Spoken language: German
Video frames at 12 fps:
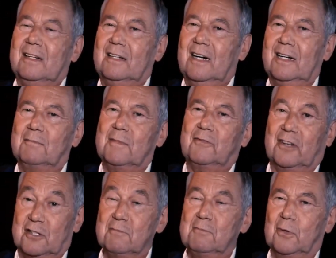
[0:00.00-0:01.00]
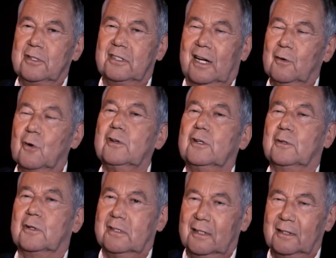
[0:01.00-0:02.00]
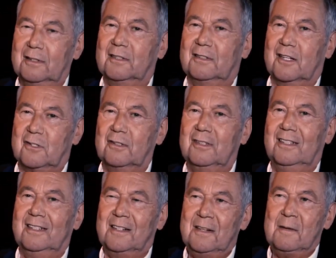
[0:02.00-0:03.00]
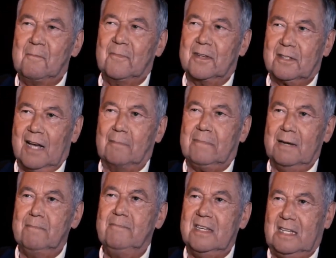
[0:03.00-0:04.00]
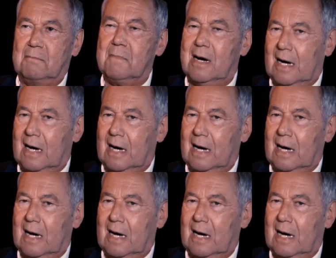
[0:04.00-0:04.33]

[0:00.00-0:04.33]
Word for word: äh, mit frischen Brötchen dann hochgenoss. Ne? Also das schon, es gab eben nicht immer